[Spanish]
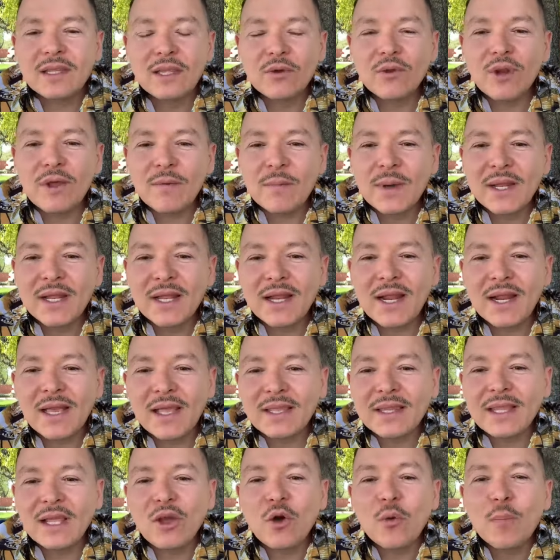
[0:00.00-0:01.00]
de una
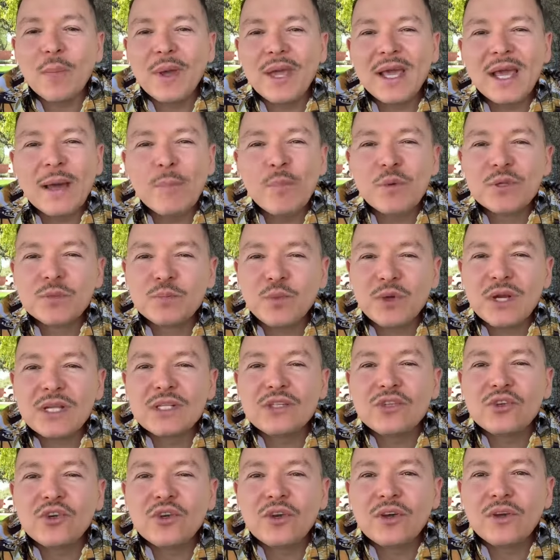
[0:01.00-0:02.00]
manera que te convenga, pues
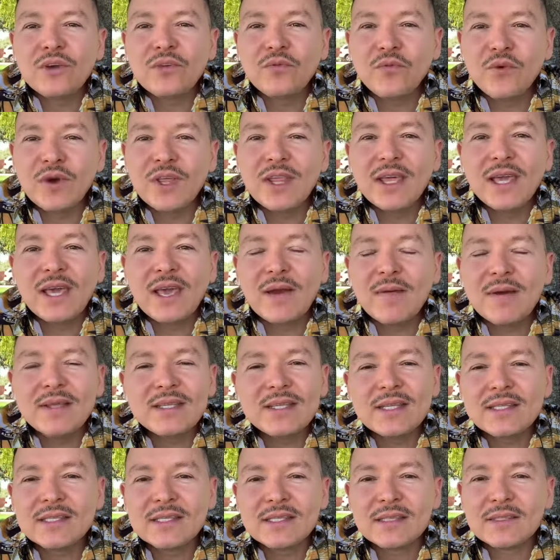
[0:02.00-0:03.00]
por eso fue de que a
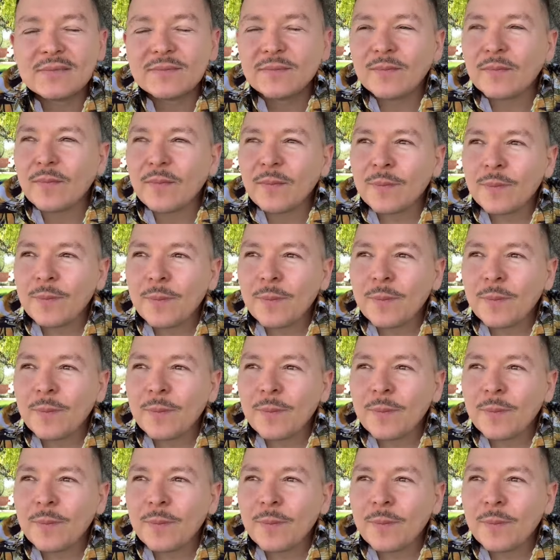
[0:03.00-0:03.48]
veces,